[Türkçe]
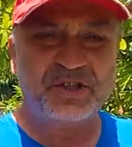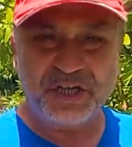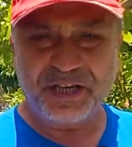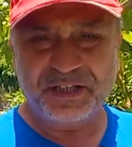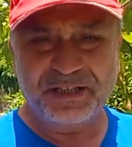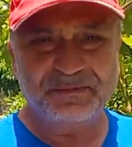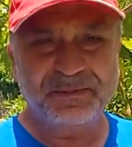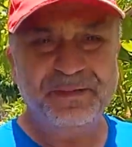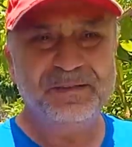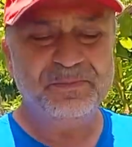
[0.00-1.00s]
çekti
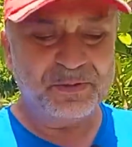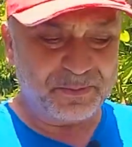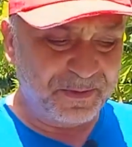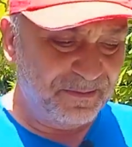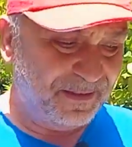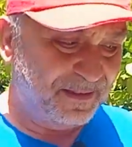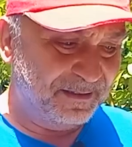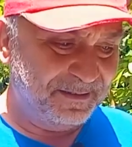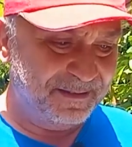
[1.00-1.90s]
mi bilmiyorum ama